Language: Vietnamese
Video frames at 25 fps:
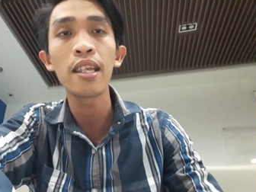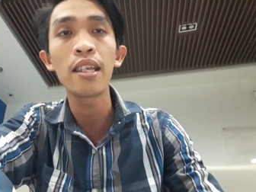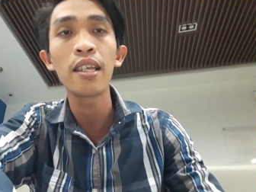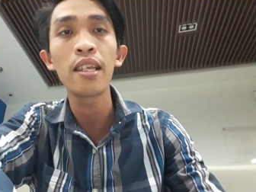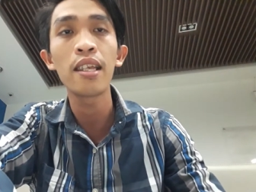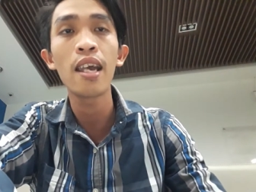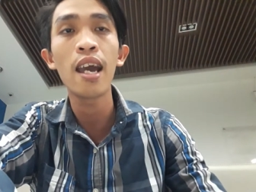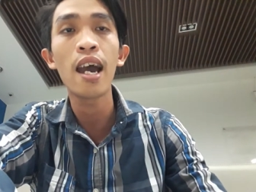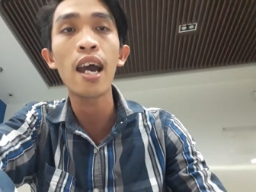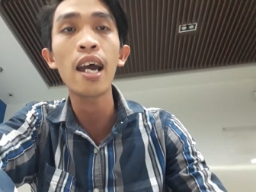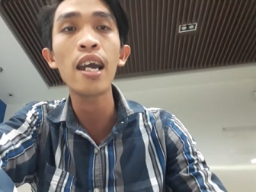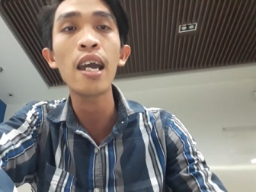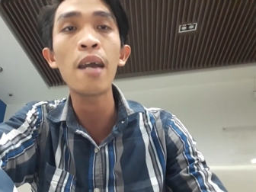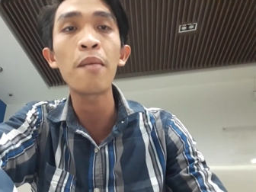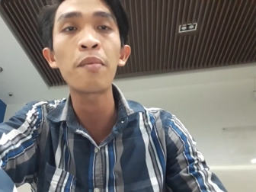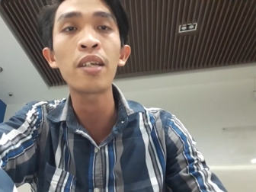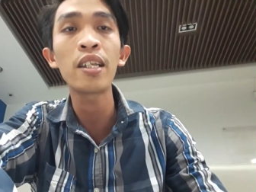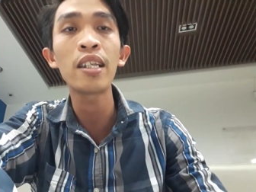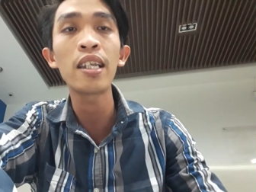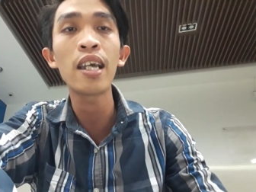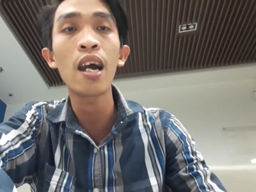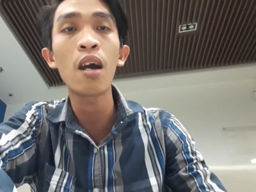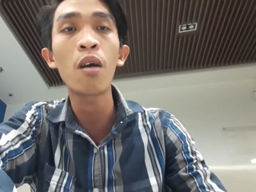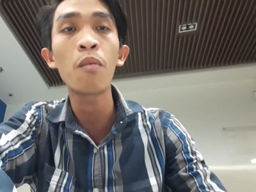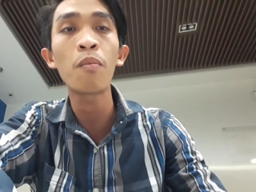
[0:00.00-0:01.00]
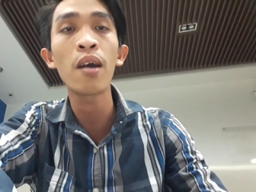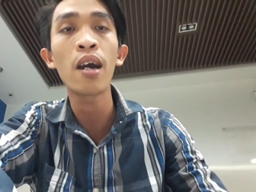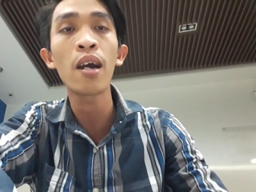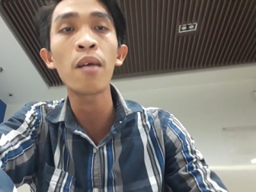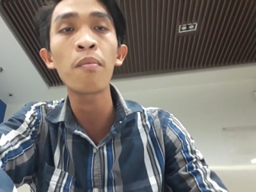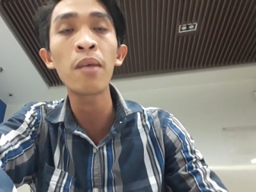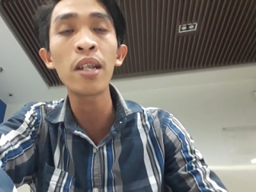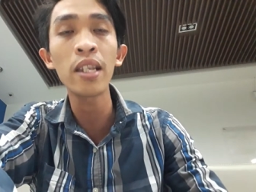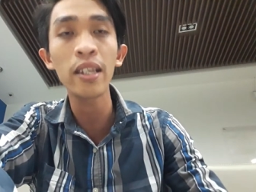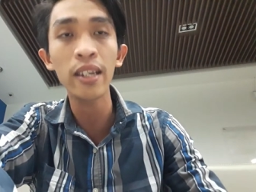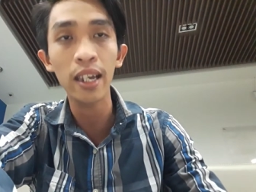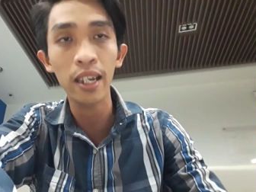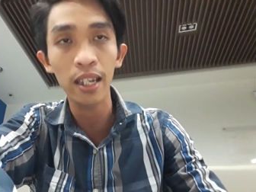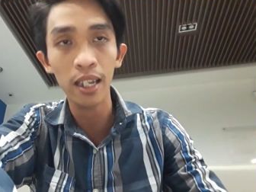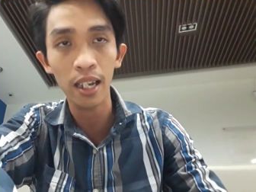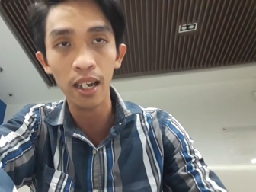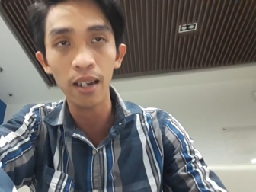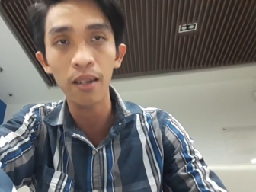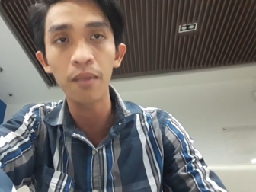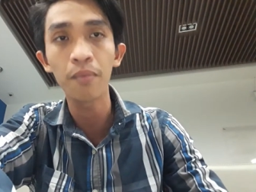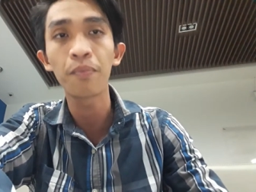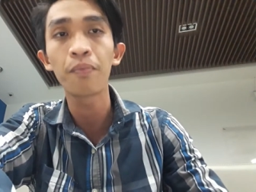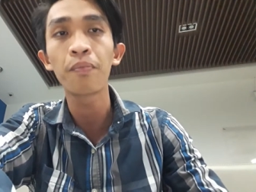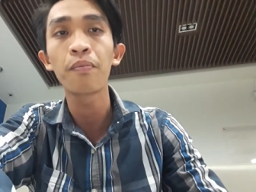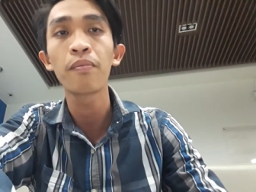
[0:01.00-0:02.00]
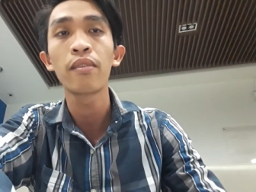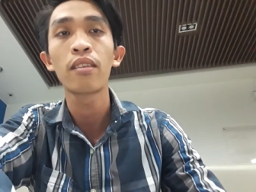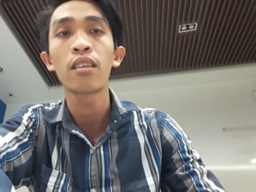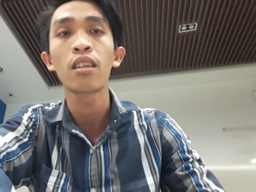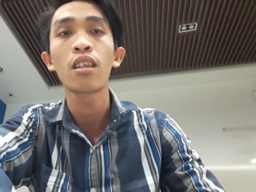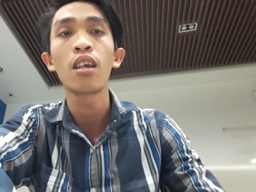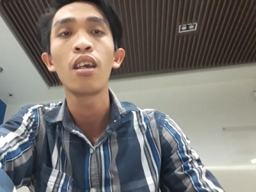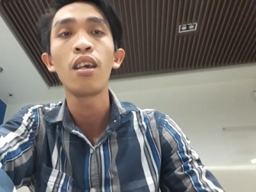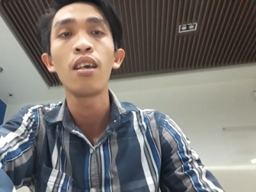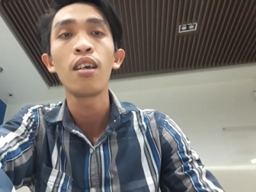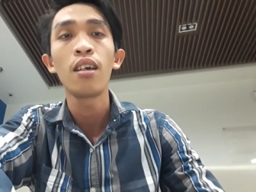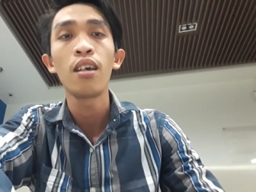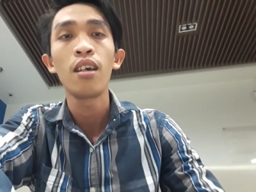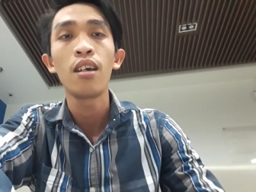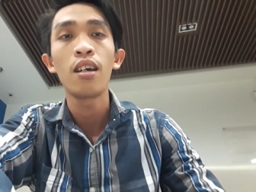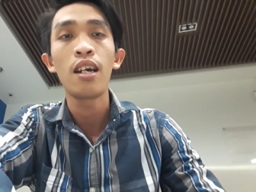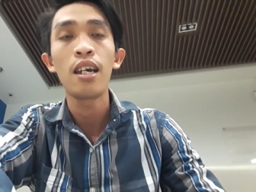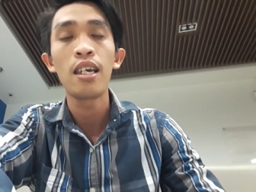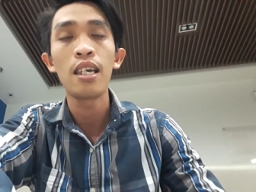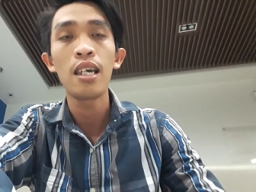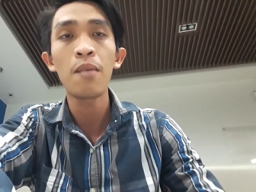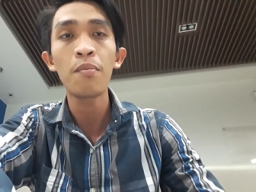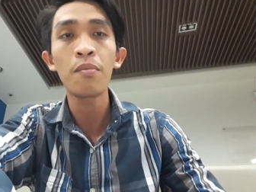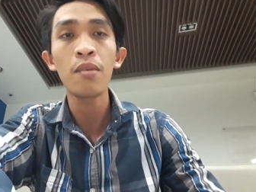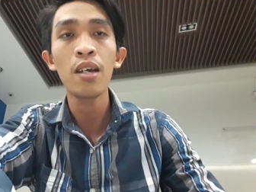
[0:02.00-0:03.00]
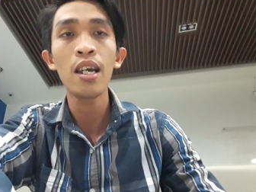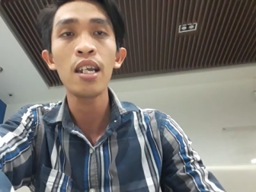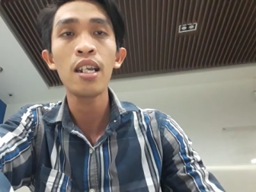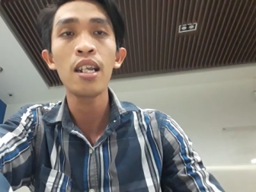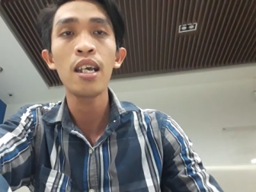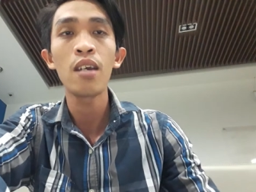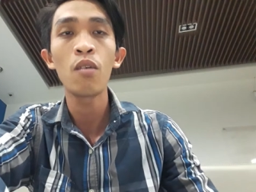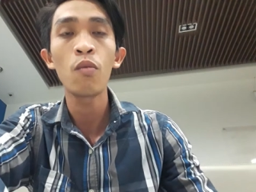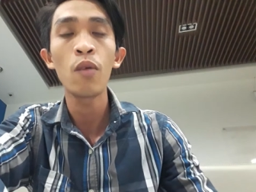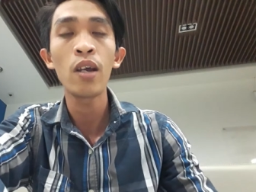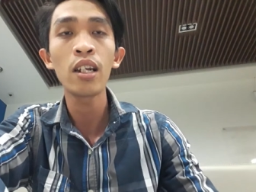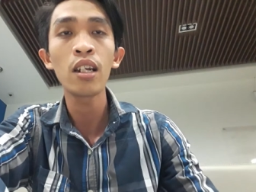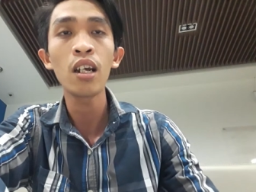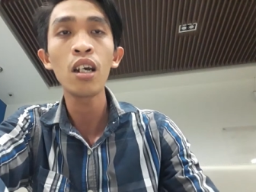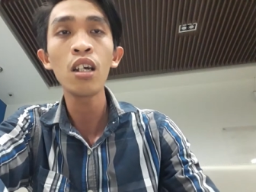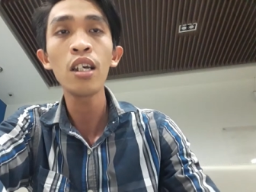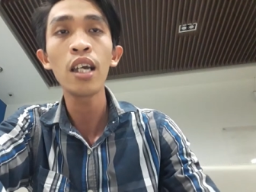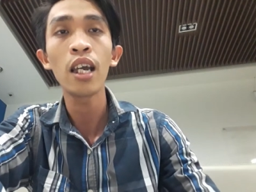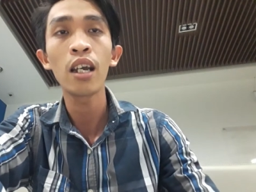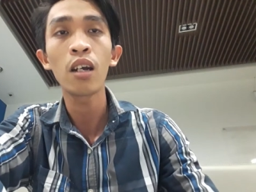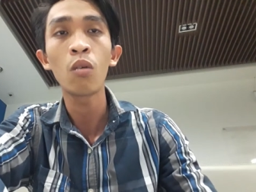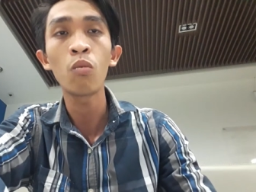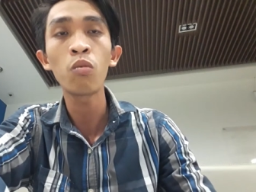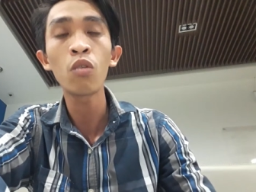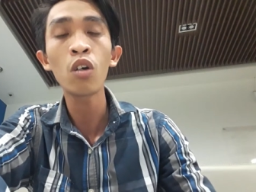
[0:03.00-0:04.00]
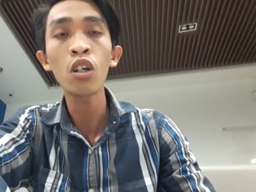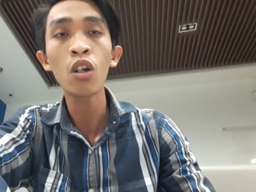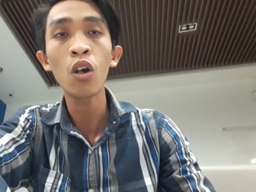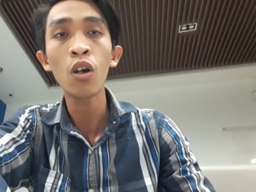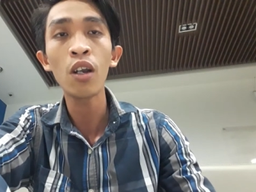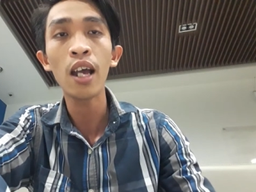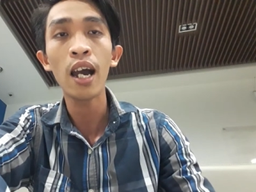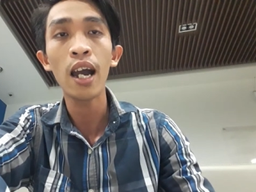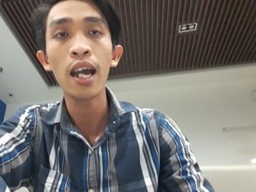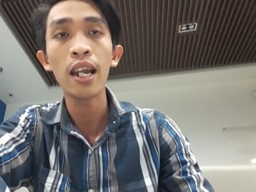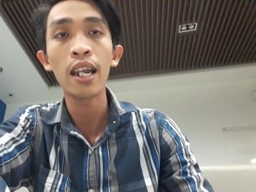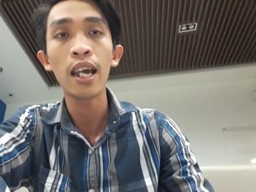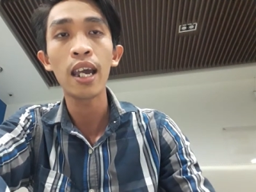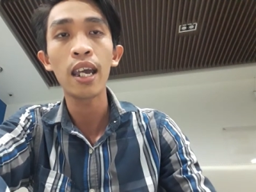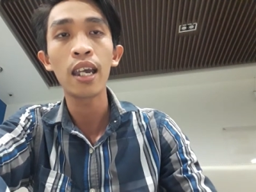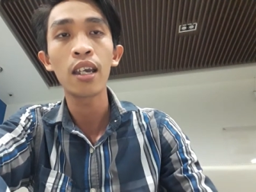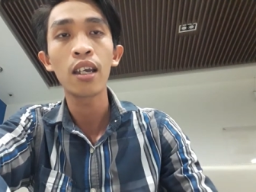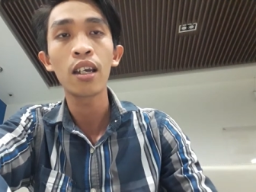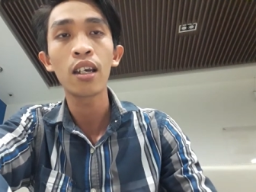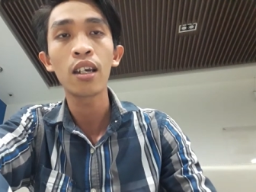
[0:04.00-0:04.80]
dạ em xin chào mà mấy anh chị ạ thì hôm nay thì Nguyễn Tuấn thì cũng có đôi lời này